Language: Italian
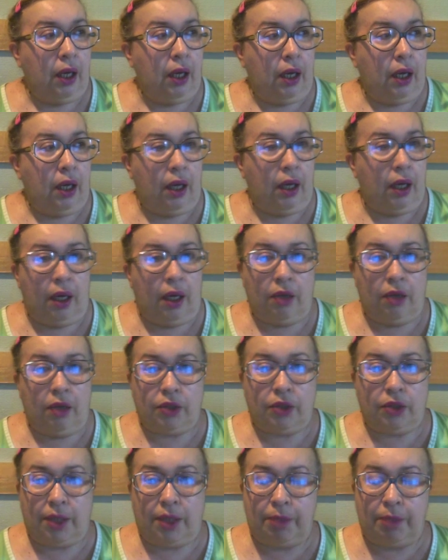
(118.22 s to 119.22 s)
eh, non
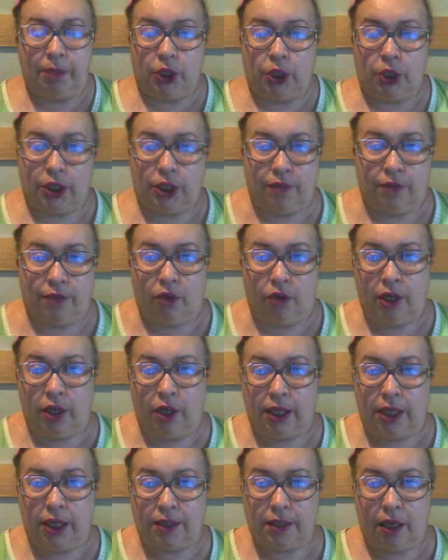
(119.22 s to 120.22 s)
si capisce se voglia
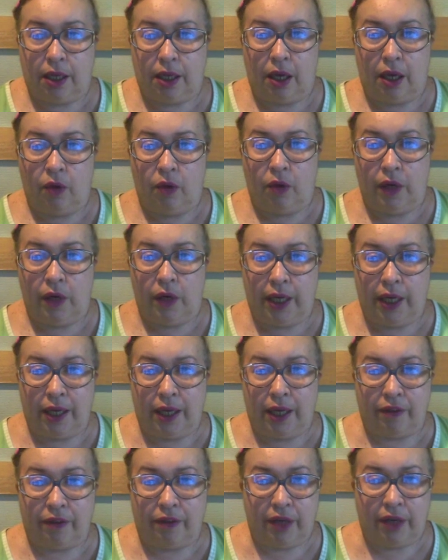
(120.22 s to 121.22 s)
essere un
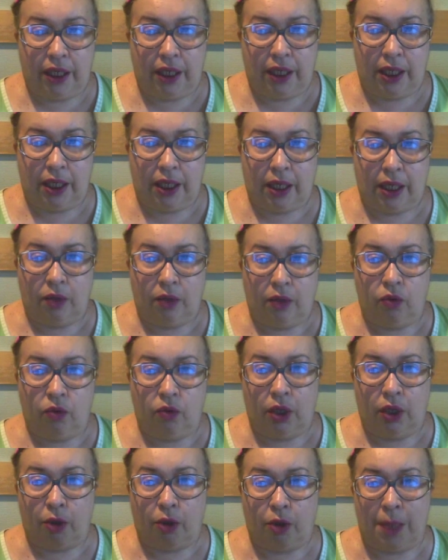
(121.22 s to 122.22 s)
legal thriller,
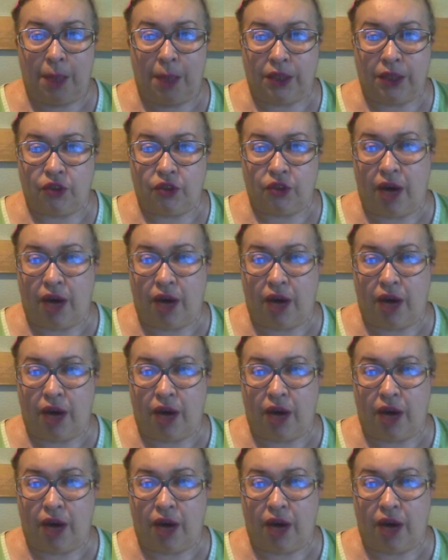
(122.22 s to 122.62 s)
un romanzo